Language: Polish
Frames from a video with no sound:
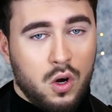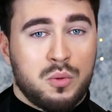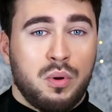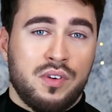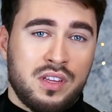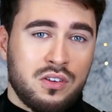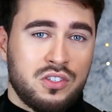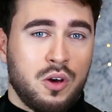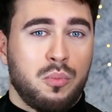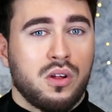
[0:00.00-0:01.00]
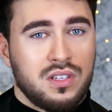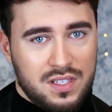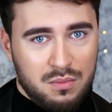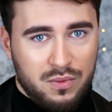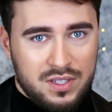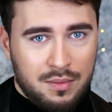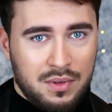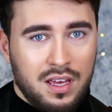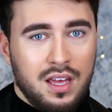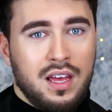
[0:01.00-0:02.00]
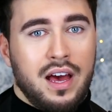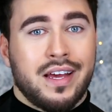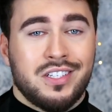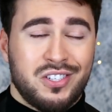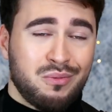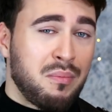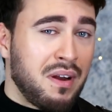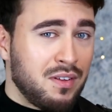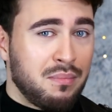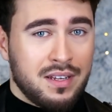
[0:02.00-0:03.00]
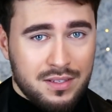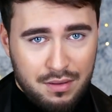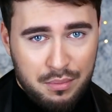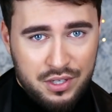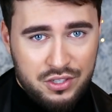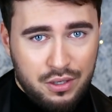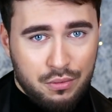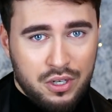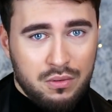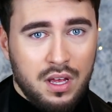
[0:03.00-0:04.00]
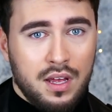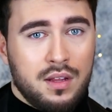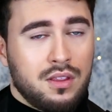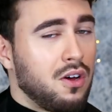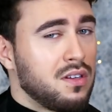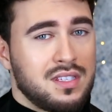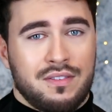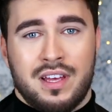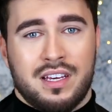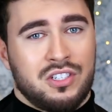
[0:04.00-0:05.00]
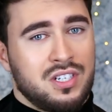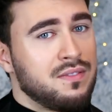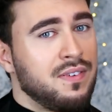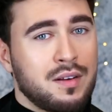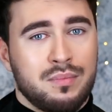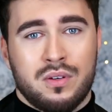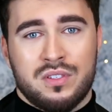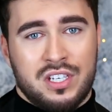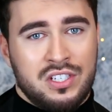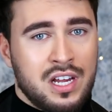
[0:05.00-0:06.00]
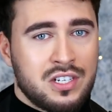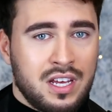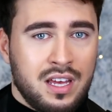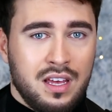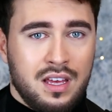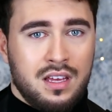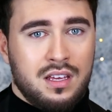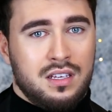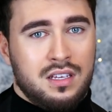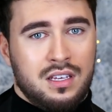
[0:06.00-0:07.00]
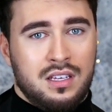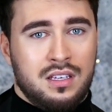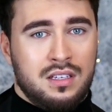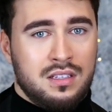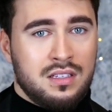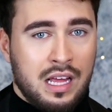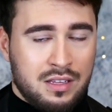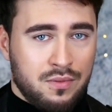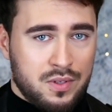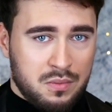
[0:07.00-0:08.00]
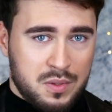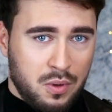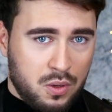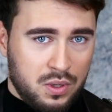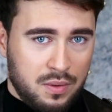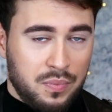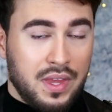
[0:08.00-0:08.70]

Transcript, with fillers: Odpowiednio się obchodzić z tymi włosami. A jeśli są naprawdę bardzo osłabione i się kruszą, to odstaw na jakiś czas farby, rozjaśniacze i daj tym włosom spokój.